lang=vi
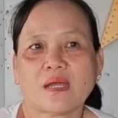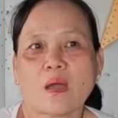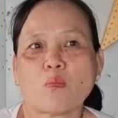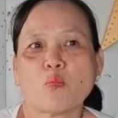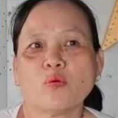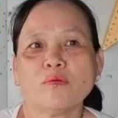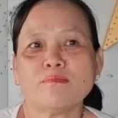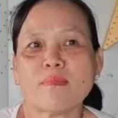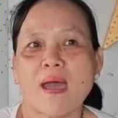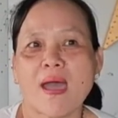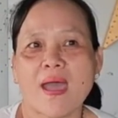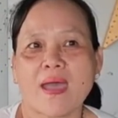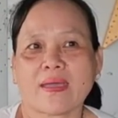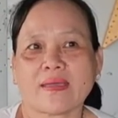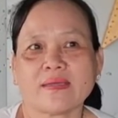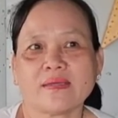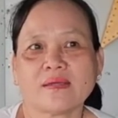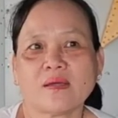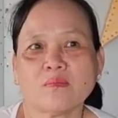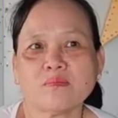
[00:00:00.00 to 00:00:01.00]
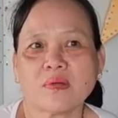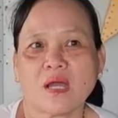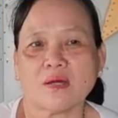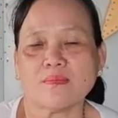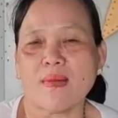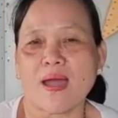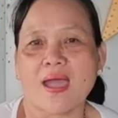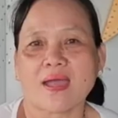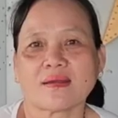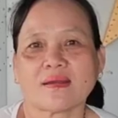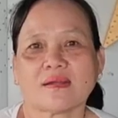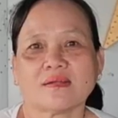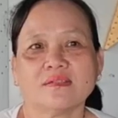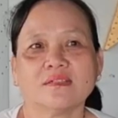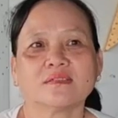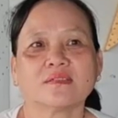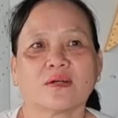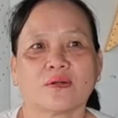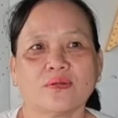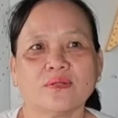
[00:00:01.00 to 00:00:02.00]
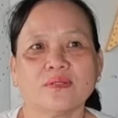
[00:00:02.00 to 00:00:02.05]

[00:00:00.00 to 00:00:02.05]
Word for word: không đánh bài không cờ bạc là đó, được rồi